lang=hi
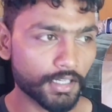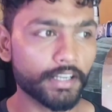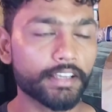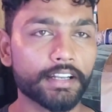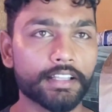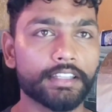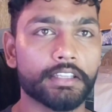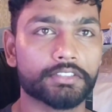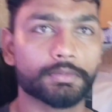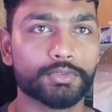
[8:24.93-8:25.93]
आड़े करके
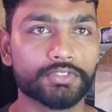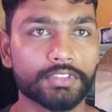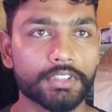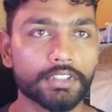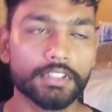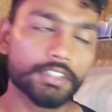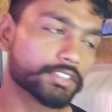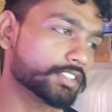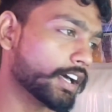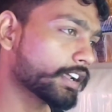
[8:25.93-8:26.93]
देंगे सब अच्छे
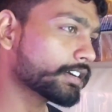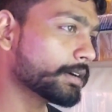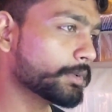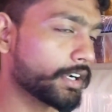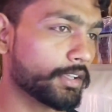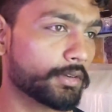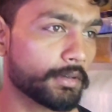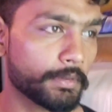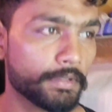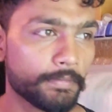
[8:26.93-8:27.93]
सारा काम आड़े
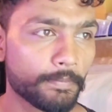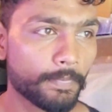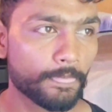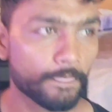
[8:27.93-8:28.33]
होगा भाई